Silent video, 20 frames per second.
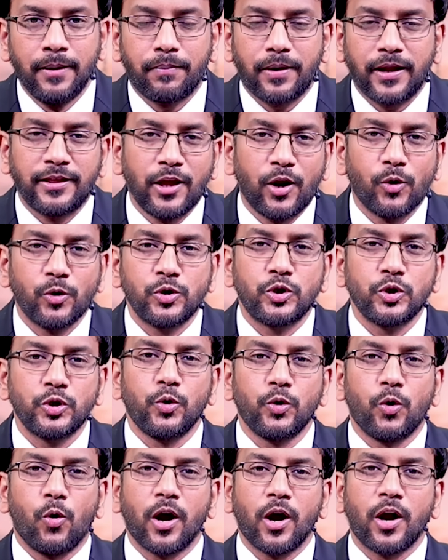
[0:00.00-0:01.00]
ప్రతిరోజు
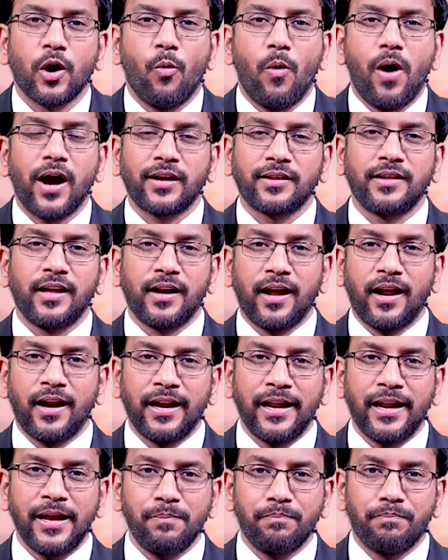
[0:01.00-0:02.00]
ఒక
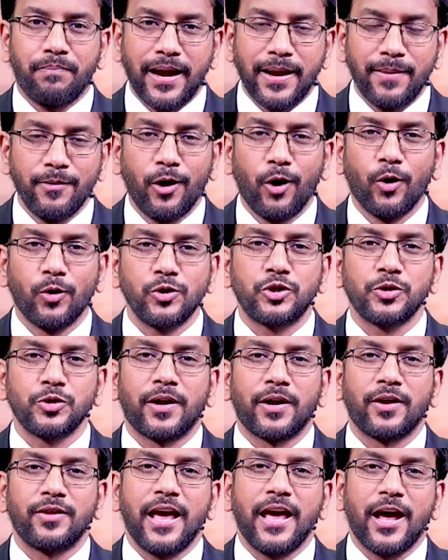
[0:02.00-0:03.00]
వాగ్దానాన్ని బైబిల్లోంచి
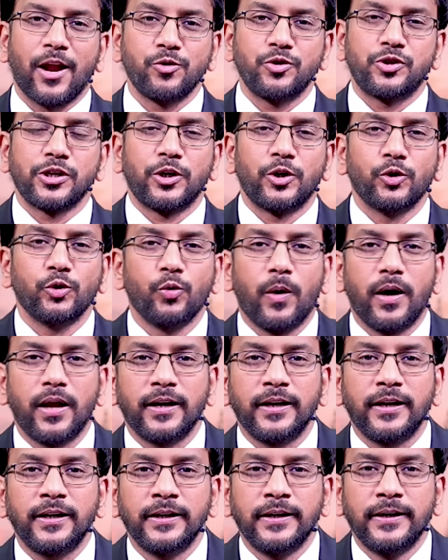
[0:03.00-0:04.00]
మనం ధ్యానం చేయడం
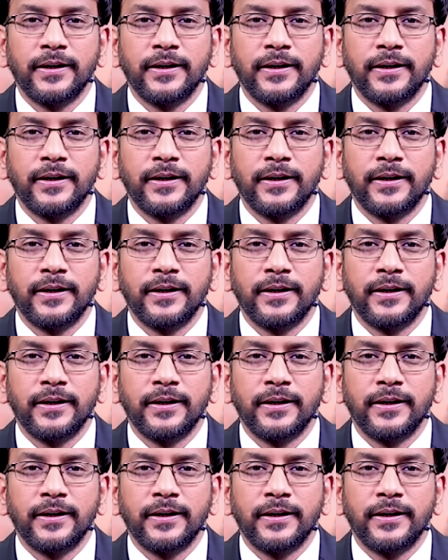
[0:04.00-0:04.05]
ద్వారా